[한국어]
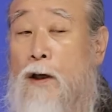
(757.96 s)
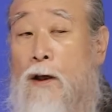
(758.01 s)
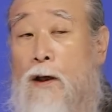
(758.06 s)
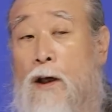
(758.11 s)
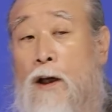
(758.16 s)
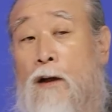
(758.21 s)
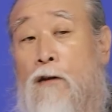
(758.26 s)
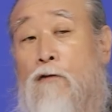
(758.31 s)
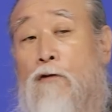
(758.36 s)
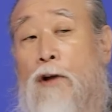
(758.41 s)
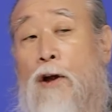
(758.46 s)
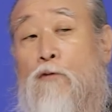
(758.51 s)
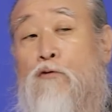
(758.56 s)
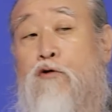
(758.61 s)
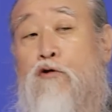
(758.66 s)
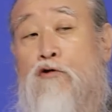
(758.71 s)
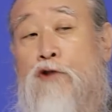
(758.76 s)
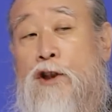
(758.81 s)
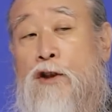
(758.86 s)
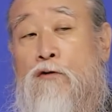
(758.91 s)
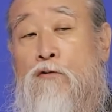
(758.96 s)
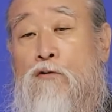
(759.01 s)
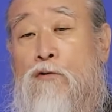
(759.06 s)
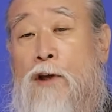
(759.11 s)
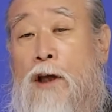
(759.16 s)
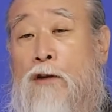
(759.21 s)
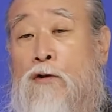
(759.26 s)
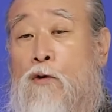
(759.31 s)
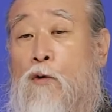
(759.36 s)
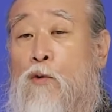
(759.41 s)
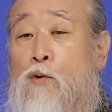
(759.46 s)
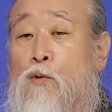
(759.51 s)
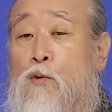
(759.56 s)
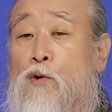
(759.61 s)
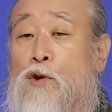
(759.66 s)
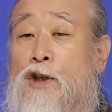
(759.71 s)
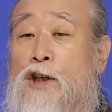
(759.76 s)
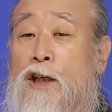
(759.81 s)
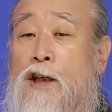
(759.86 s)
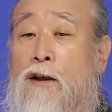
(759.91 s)
인류의 후진국에 교육을
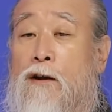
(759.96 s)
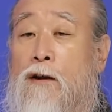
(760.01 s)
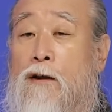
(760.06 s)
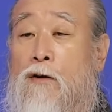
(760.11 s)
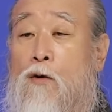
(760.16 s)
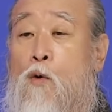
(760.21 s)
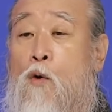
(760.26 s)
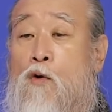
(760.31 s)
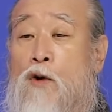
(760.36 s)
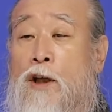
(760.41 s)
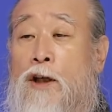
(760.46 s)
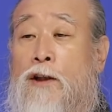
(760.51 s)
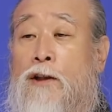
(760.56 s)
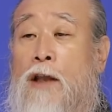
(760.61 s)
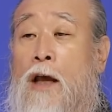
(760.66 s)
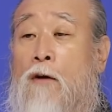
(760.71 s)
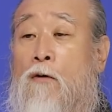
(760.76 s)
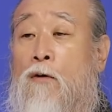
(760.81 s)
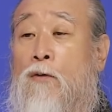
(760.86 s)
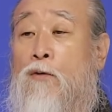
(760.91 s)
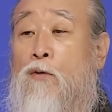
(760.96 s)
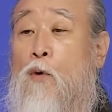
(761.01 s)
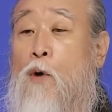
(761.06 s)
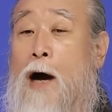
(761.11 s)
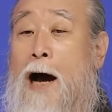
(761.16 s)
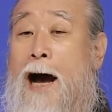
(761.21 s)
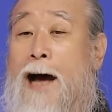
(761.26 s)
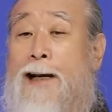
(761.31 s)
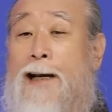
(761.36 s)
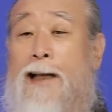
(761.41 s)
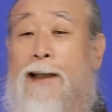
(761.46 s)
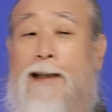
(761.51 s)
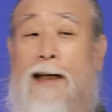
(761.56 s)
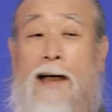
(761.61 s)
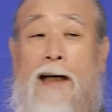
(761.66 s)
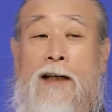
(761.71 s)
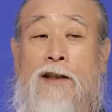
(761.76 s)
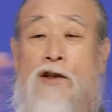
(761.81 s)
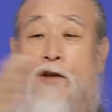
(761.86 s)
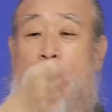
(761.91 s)
시키는 것은 홍익태권도
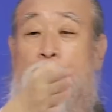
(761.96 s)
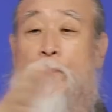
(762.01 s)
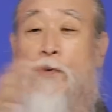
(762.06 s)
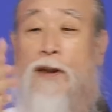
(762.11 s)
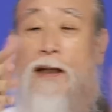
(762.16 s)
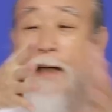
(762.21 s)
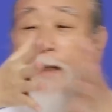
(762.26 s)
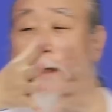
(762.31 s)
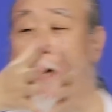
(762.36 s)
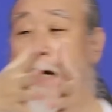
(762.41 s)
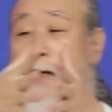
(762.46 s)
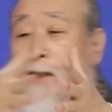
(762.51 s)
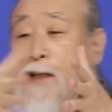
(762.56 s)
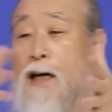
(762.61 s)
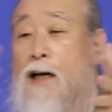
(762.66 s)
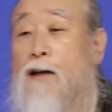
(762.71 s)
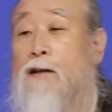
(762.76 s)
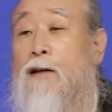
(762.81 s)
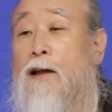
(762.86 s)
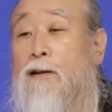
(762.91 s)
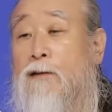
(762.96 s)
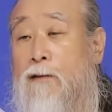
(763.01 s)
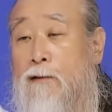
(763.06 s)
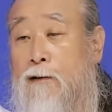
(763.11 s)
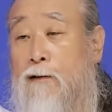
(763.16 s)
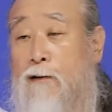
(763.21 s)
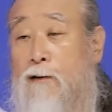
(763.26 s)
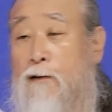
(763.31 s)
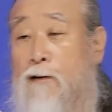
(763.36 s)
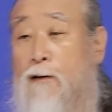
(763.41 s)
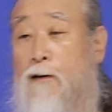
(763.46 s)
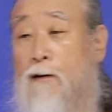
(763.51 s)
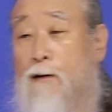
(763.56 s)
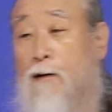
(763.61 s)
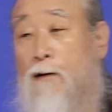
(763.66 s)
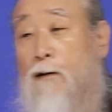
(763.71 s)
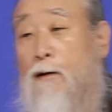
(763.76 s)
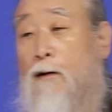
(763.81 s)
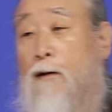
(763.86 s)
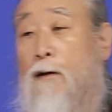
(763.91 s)
안에다가 전부 다 장착을 해서
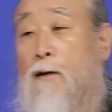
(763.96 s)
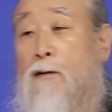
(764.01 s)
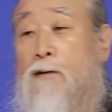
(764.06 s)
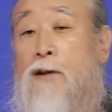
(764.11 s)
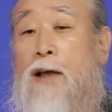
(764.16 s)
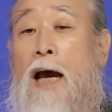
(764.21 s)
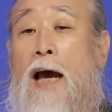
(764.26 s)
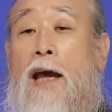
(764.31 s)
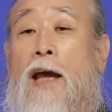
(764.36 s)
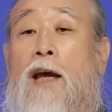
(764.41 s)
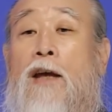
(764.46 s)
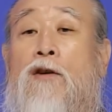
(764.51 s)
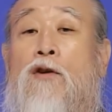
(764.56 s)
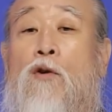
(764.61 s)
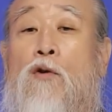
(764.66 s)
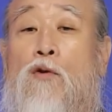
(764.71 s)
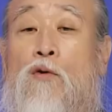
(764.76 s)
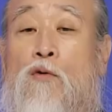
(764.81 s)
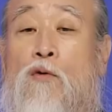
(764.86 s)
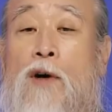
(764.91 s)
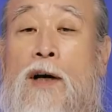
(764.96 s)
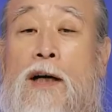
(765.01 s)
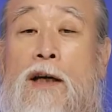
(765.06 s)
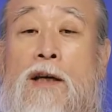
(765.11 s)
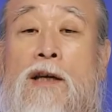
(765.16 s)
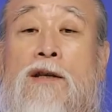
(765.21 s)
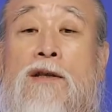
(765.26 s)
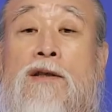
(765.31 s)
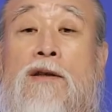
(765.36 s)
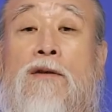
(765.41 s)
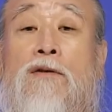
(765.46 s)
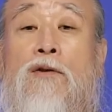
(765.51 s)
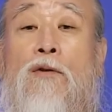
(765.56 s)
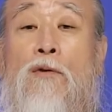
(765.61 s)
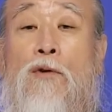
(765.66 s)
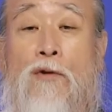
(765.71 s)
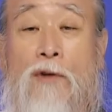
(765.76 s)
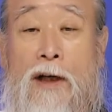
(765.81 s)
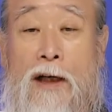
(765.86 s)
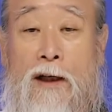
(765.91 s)
사회교육과
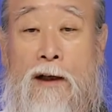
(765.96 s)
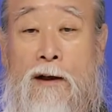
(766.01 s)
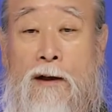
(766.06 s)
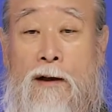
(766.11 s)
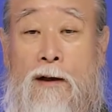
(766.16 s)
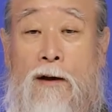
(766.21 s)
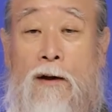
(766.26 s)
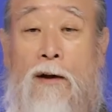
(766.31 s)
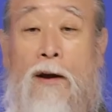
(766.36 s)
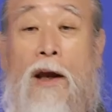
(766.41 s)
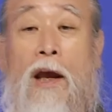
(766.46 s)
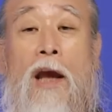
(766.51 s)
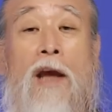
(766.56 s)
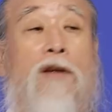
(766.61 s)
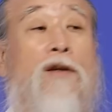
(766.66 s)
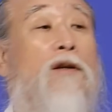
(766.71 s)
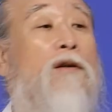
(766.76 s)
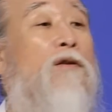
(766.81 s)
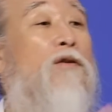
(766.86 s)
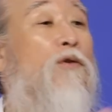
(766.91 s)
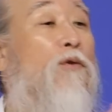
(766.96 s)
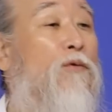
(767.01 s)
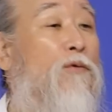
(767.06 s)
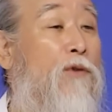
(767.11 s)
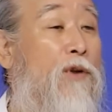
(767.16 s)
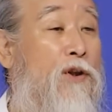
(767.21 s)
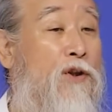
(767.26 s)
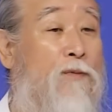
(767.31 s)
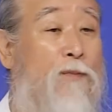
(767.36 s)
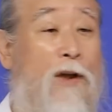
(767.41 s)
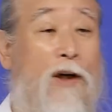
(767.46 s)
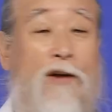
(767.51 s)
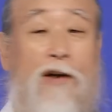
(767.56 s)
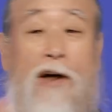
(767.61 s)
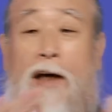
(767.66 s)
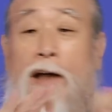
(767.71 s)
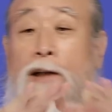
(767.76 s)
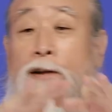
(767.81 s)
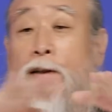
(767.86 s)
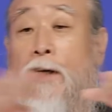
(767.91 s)
인성교육과 애절교육이 전부 다 그
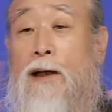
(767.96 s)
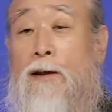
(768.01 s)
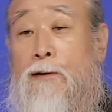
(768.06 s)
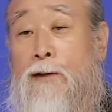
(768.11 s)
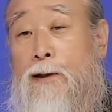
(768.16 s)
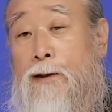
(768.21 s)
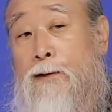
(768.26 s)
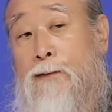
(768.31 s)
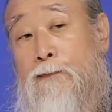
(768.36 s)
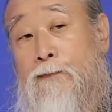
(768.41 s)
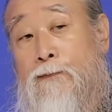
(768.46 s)
안에 들어갈 거예요.